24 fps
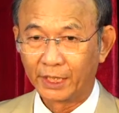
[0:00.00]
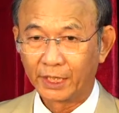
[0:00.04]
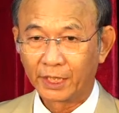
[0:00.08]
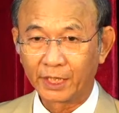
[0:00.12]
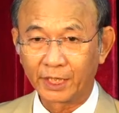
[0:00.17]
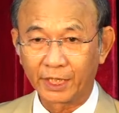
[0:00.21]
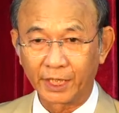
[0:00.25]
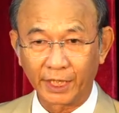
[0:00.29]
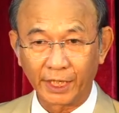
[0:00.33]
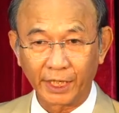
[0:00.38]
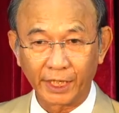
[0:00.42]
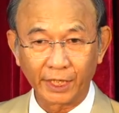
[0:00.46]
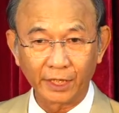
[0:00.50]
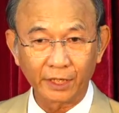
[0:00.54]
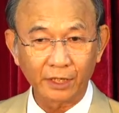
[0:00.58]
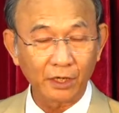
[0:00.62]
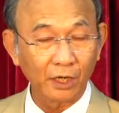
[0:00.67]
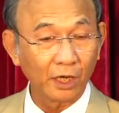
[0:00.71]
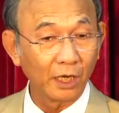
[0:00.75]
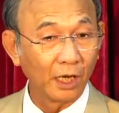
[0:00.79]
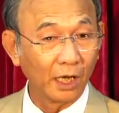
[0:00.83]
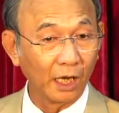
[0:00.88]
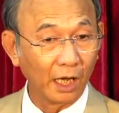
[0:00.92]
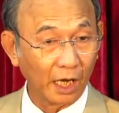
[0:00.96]
khi
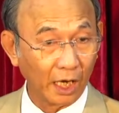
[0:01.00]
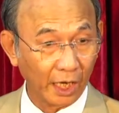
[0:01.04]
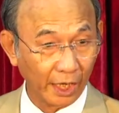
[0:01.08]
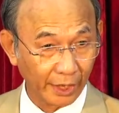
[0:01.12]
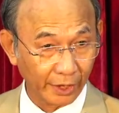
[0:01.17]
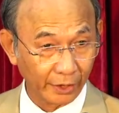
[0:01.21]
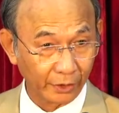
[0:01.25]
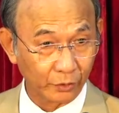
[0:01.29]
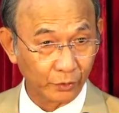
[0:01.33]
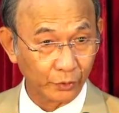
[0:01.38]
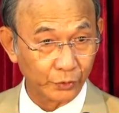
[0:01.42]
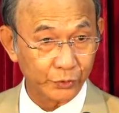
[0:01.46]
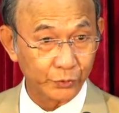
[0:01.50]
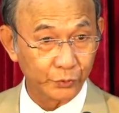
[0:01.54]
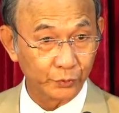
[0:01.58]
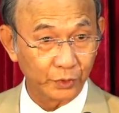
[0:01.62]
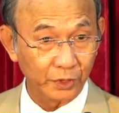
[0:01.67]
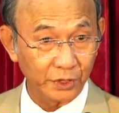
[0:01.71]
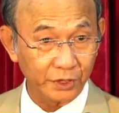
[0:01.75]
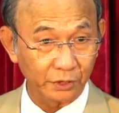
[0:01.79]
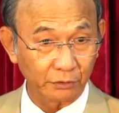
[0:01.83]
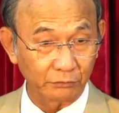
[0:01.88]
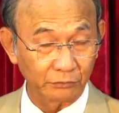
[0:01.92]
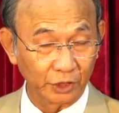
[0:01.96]
có lời của Chúa
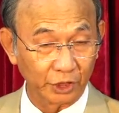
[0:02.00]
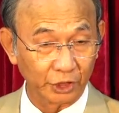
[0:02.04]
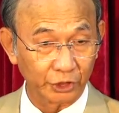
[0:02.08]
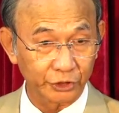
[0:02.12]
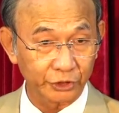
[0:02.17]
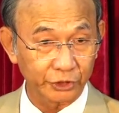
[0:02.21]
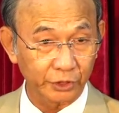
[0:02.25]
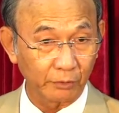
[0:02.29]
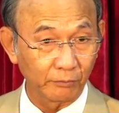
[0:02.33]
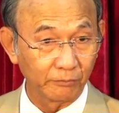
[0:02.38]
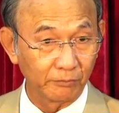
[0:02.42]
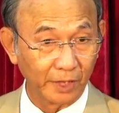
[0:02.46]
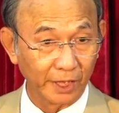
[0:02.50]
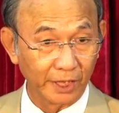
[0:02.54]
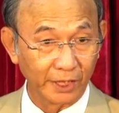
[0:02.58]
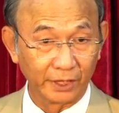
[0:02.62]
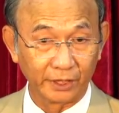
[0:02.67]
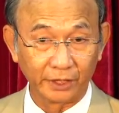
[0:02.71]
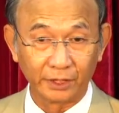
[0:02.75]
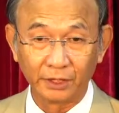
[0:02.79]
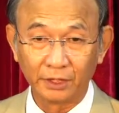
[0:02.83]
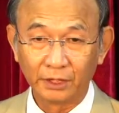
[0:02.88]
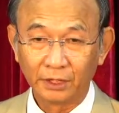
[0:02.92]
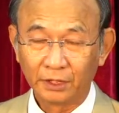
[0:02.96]
trong đời sống mình
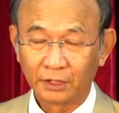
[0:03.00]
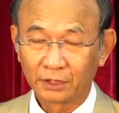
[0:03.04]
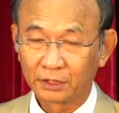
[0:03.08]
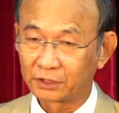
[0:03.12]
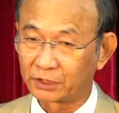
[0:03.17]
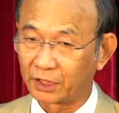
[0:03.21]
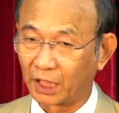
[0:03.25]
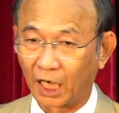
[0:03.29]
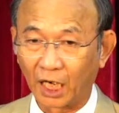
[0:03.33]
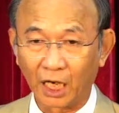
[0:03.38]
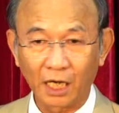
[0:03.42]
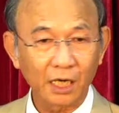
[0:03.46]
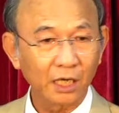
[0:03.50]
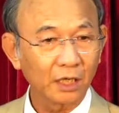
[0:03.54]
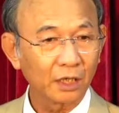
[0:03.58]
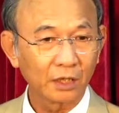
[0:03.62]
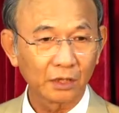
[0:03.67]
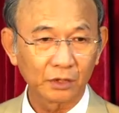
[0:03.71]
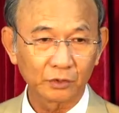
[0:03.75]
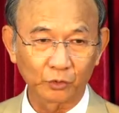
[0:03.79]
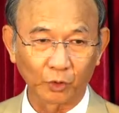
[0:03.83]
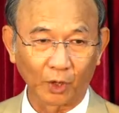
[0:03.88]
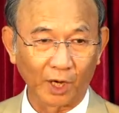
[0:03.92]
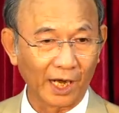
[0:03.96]
thật
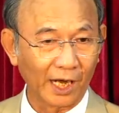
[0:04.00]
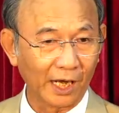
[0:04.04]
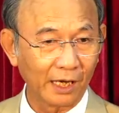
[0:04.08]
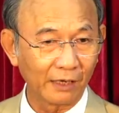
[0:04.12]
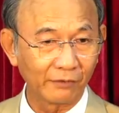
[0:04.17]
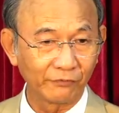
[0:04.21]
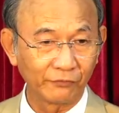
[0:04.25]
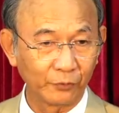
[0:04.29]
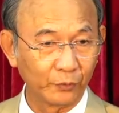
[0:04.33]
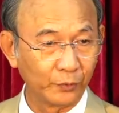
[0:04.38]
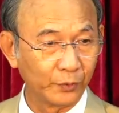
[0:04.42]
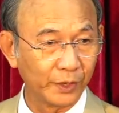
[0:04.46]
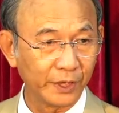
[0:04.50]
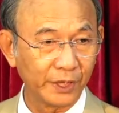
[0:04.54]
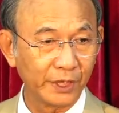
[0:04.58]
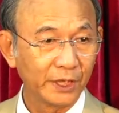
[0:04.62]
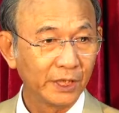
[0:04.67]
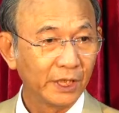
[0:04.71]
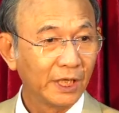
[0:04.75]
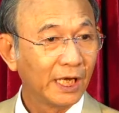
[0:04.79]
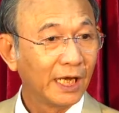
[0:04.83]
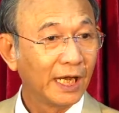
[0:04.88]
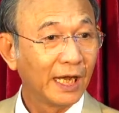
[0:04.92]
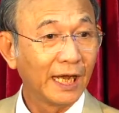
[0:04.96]
thỏa vui
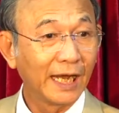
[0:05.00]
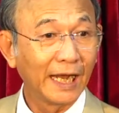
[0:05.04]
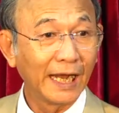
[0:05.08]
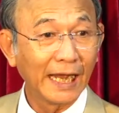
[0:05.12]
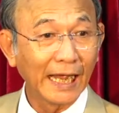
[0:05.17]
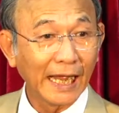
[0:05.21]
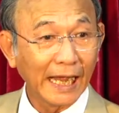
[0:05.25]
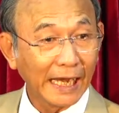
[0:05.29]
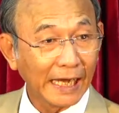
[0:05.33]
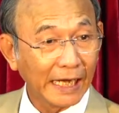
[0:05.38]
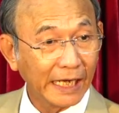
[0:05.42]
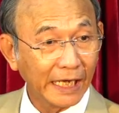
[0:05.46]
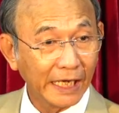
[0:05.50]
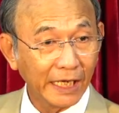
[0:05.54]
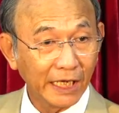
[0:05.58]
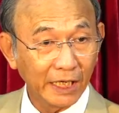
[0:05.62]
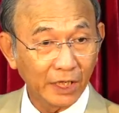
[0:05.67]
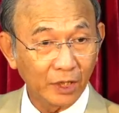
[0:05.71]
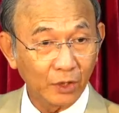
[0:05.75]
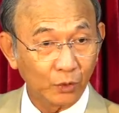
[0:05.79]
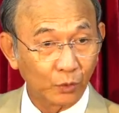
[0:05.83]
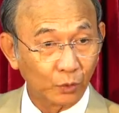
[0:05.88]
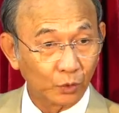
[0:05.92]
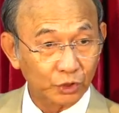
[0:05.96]
ngay
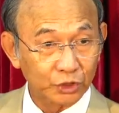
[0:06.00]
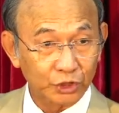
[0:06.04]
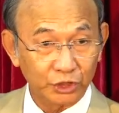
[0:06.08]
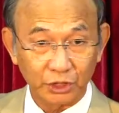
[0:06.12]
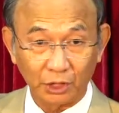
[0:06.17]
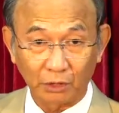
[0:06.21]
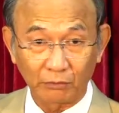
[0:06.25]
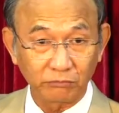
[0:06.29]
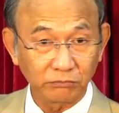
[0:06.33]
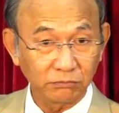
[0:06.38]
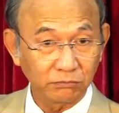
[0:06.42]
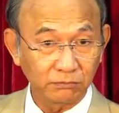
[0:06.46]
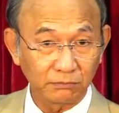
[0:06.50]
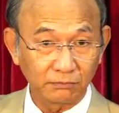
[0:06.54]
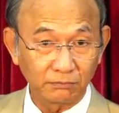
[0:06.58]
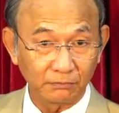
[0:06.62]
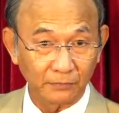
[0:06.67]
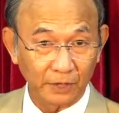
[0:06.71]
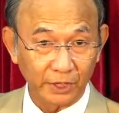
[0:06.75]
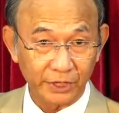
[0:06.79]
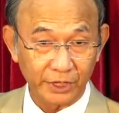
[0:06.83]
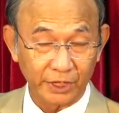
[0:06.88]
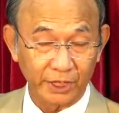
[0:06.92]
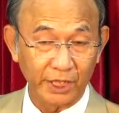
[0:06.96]
cuộc sống ở
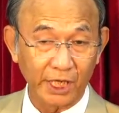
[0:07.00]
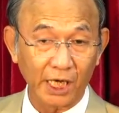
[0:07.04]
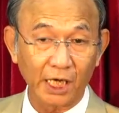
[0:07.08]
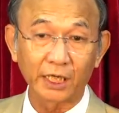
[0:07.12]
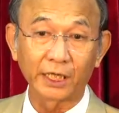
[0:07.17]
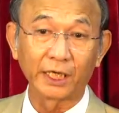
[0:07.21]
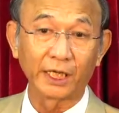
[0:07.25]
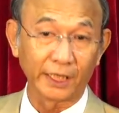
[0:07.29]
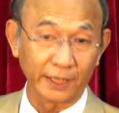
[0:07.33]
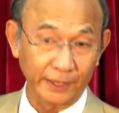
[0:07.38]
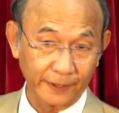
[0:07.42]
trên đất này.